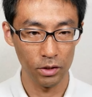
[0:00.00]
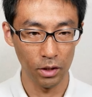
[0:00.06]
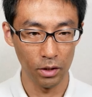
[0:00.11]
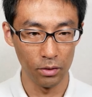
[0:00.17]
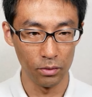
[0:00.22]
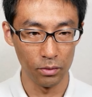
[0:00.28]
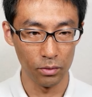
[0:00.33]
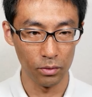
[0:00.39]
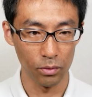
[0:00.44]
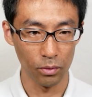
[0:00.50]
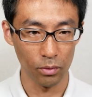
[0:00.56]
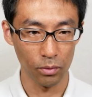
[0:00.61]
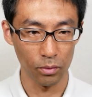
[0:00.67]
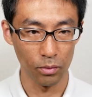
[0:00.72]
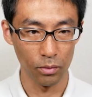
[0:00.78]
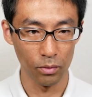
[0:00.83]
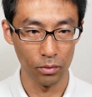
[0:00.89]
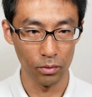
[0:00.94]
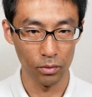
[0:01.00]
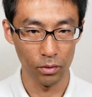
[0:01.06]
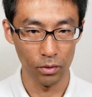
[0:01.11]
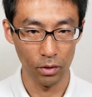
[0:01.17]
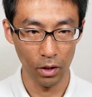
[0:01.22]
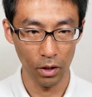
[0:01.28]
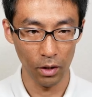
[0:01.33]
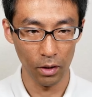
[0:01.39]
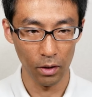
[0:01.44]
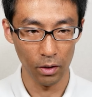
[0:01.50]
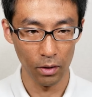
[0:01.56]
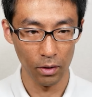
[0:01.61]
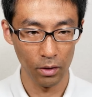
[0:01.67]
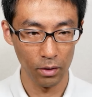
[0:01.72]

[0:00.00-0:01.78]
てるところで、